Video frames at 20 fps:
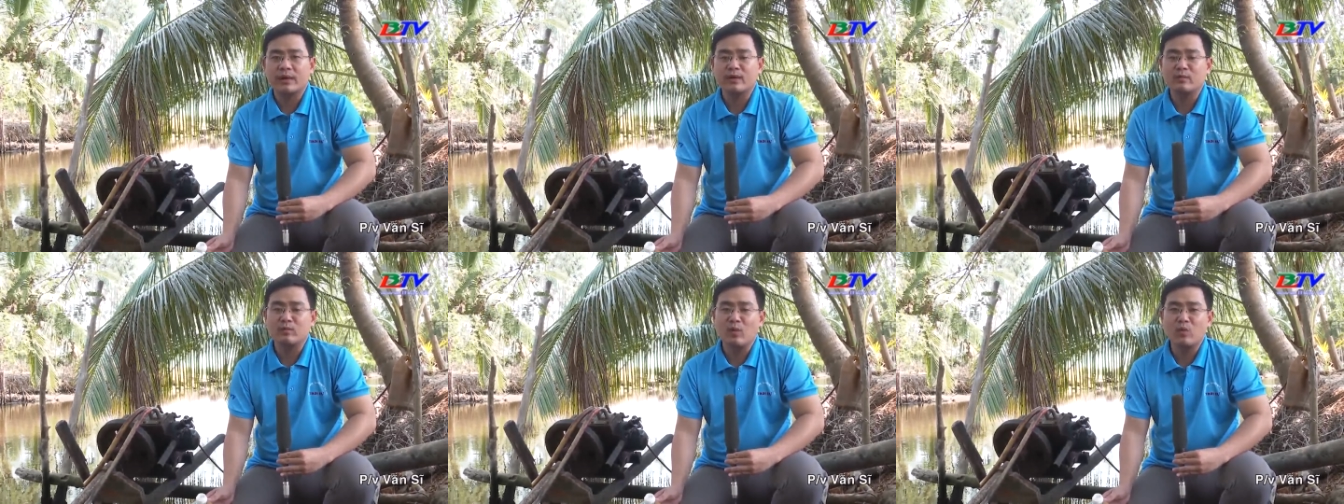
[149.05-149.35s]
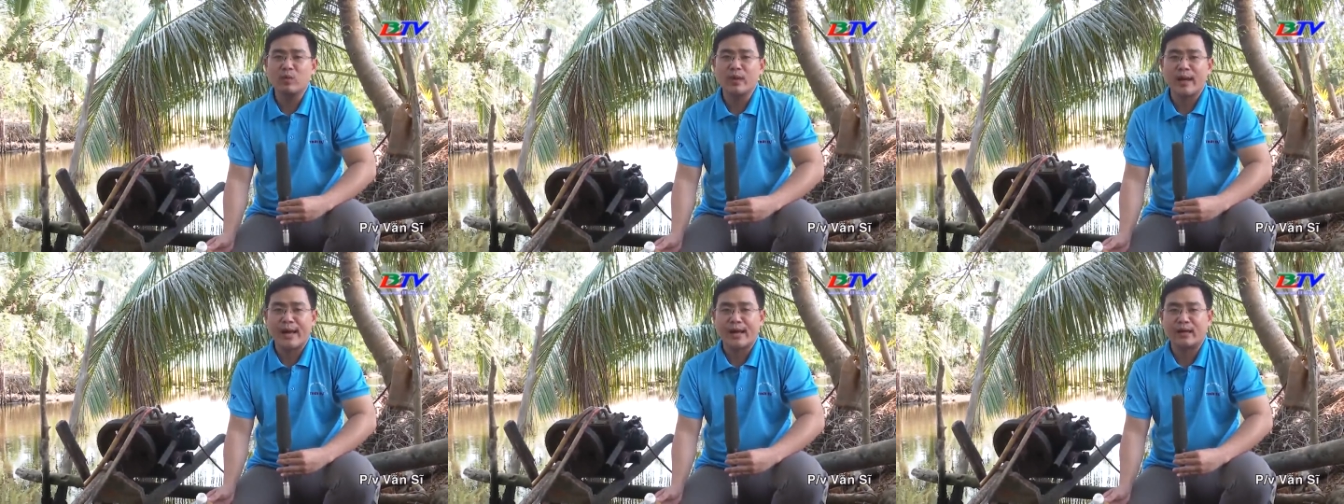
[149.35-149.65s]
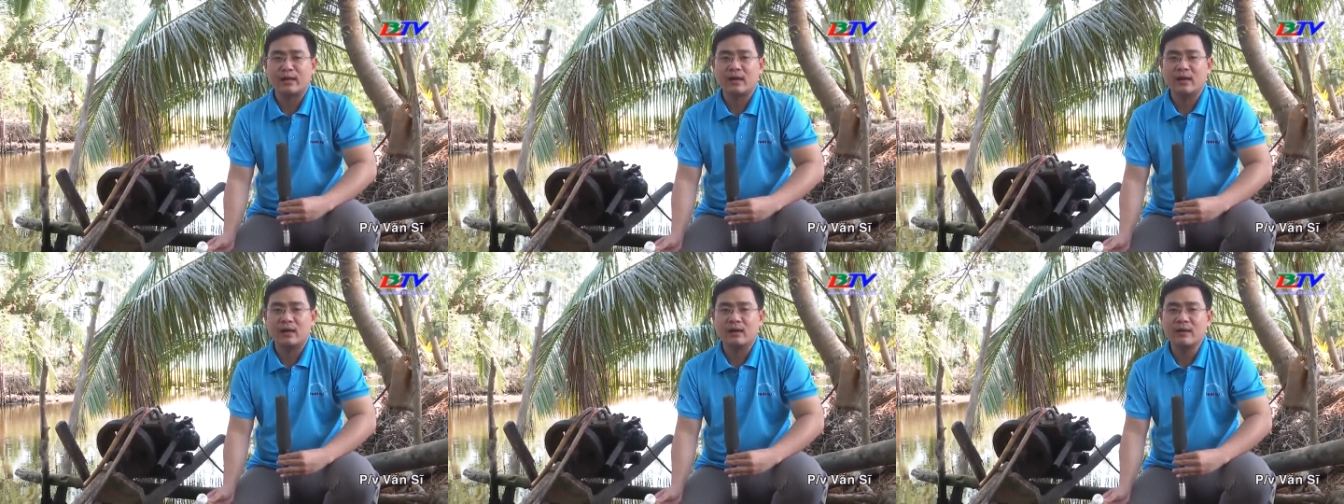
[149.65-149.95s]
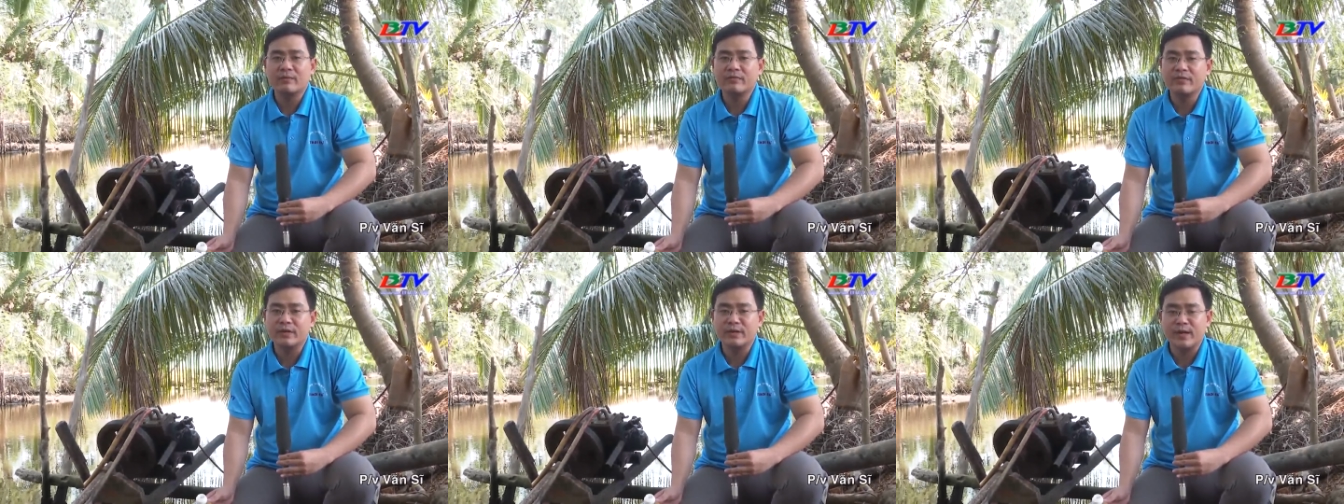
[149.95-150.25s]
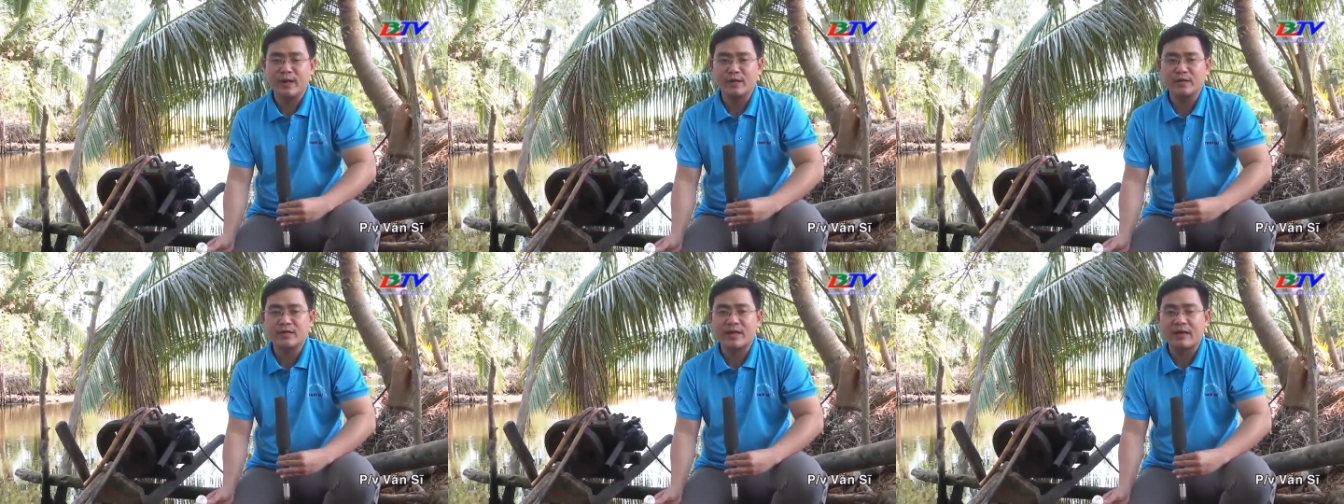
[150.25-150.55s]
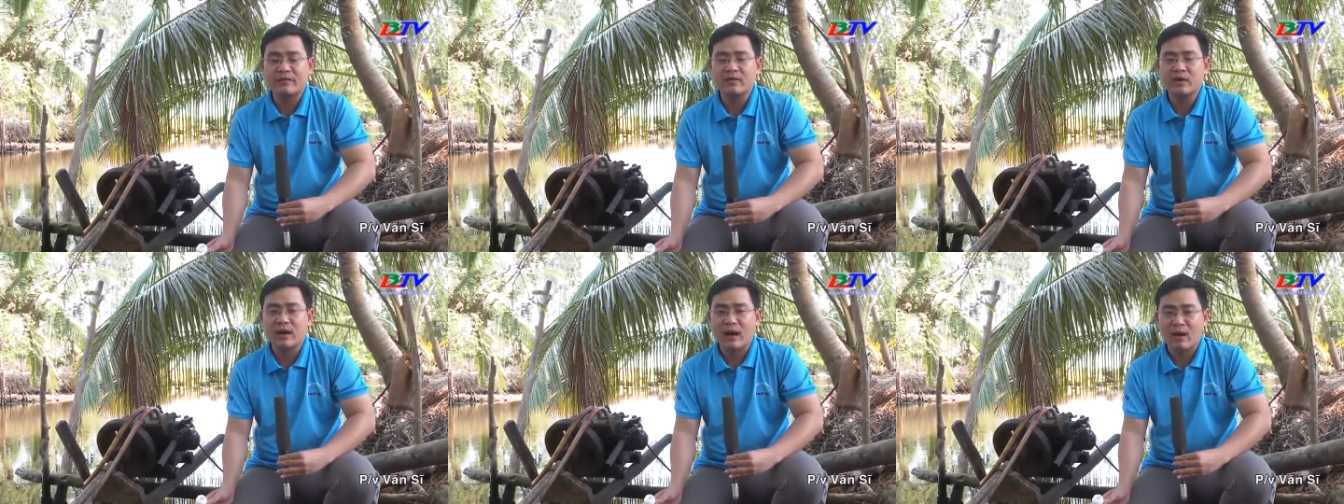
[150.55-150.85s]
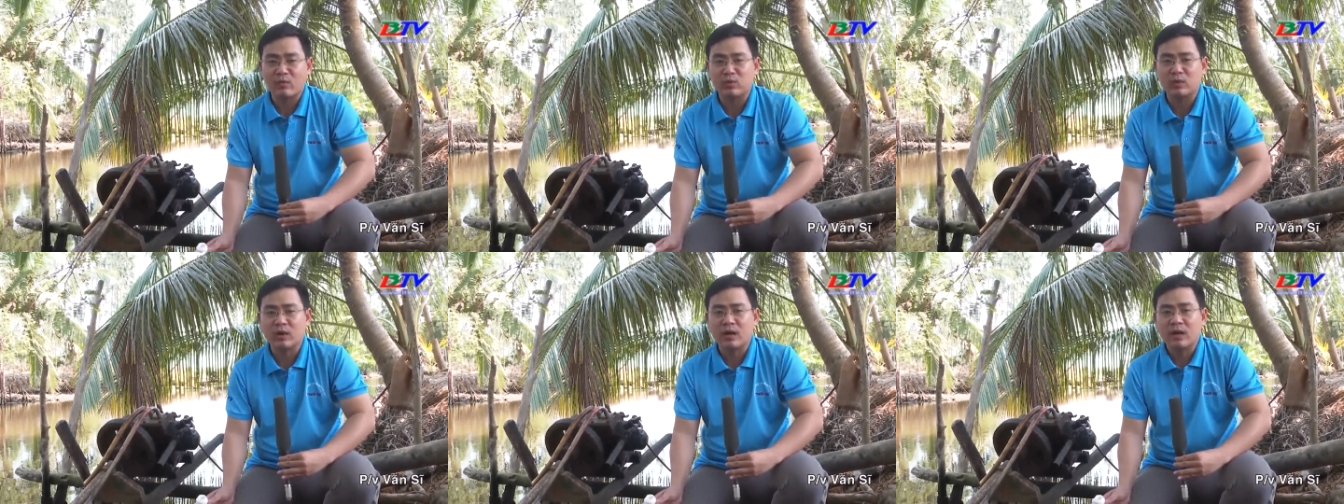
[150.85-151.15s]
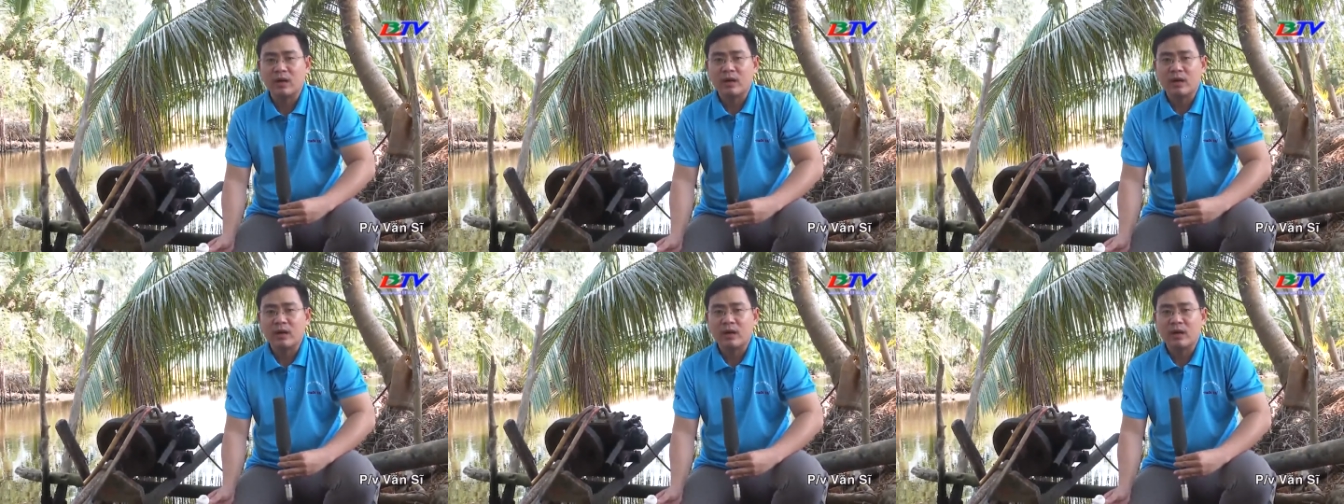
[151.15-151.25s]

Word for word: kinh 4000 ở ấp Phước Ninh, xã Phước Long